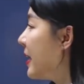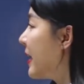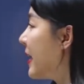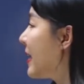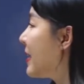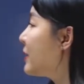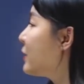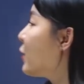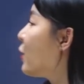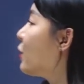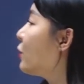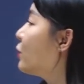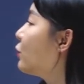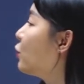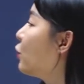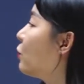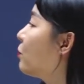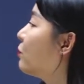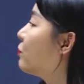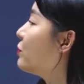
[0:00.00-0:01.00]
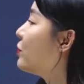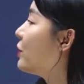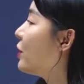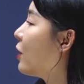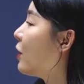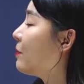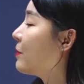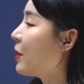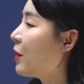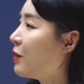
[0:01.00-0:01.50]
해석으로
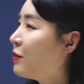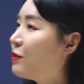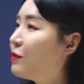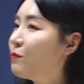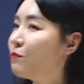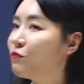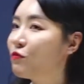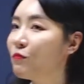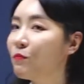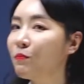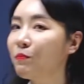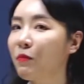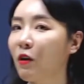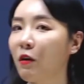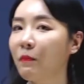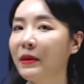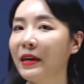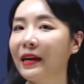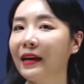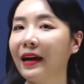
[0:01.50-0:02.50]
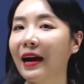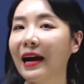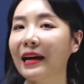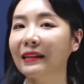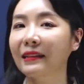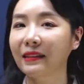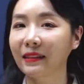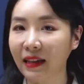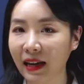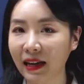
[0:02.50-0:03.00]
풀려면 문법이
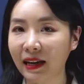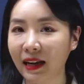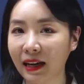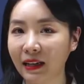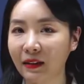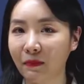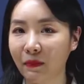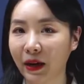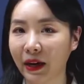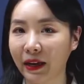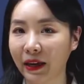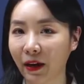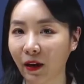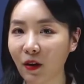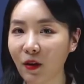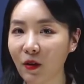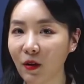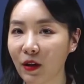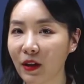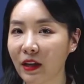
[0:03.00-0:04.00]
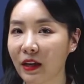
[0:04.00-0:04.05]
같다라는 말이요.